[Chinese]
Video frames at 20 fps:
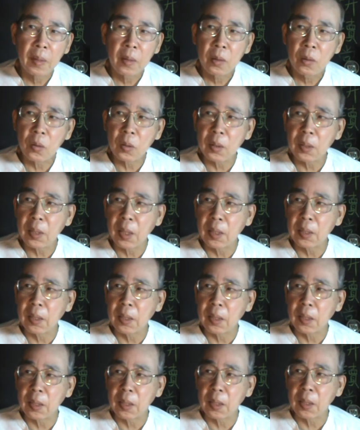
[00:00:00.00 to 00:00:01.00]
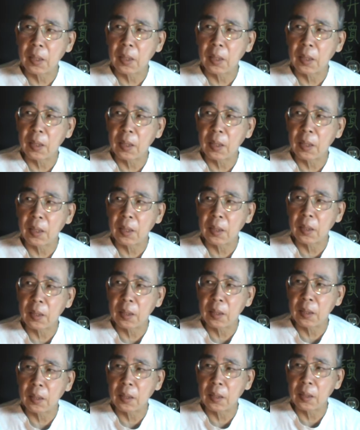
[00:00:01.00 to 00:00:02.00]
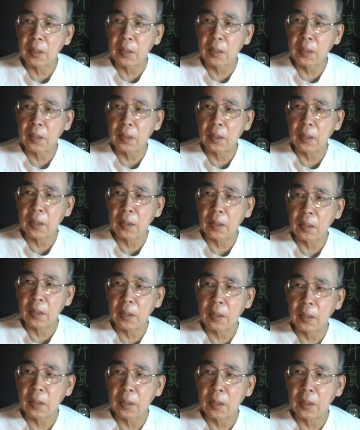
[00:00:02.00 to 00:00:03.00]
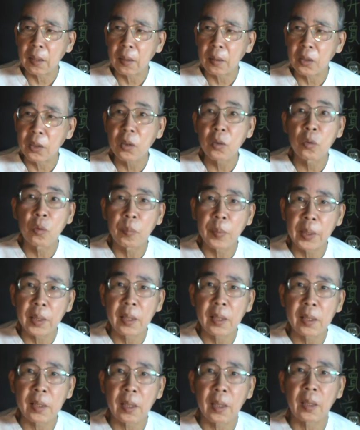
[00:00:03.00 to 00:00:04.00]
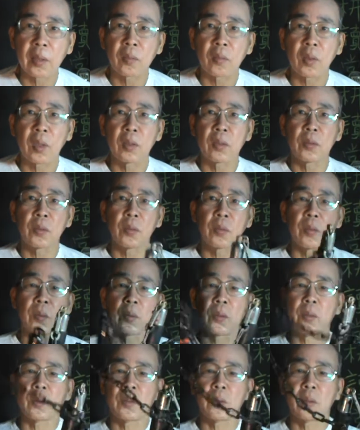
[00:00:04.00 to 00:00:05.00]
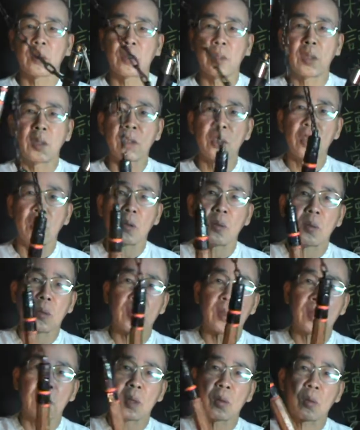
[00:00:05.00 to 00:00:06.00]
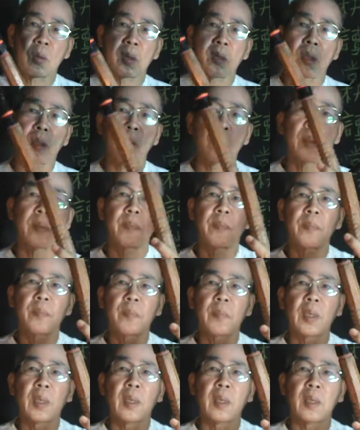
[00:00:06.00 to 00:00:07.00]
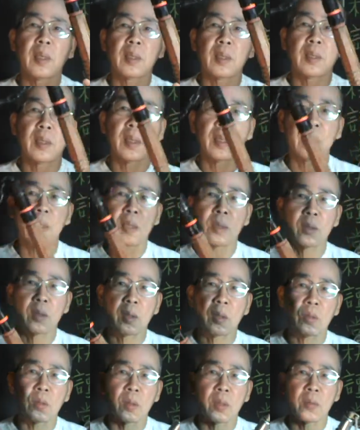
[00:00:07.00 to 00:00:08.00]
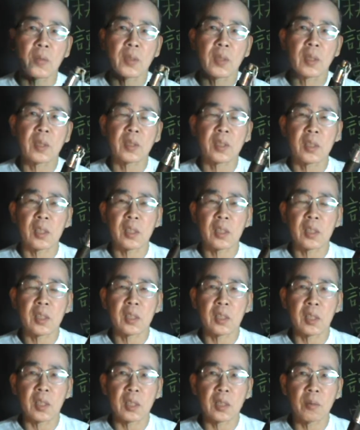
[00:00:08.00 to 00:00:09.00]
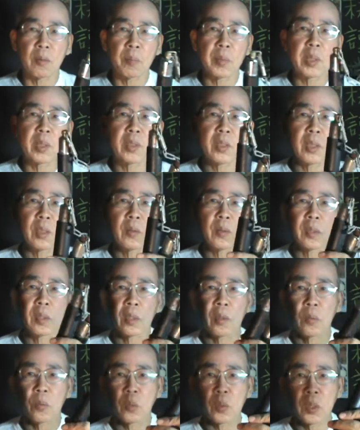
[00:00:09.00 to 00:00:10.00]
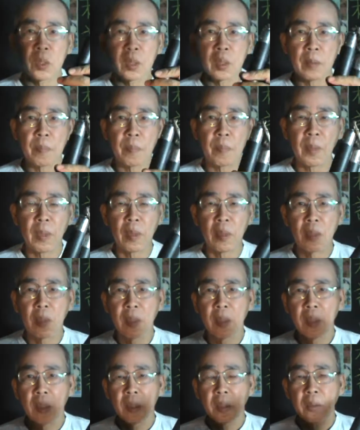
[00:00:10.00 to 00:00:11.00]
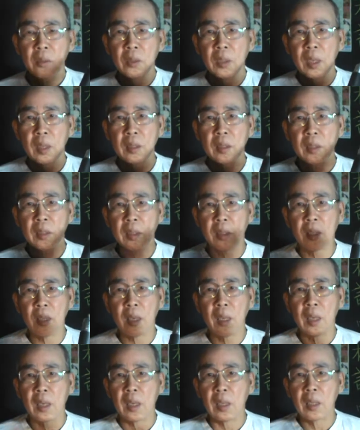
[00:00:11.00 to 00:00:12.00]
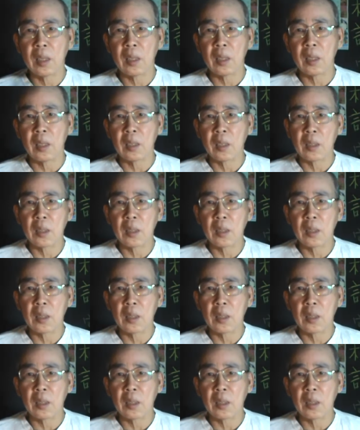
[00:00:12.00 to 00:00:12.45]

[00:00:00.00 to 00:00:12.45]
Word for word: 从前他演那个那个《精武门》的时候，他就用过，第一次用这个双节棍啊，大家觉得说非常新奇啊，因为没有见过这个武器。当时在，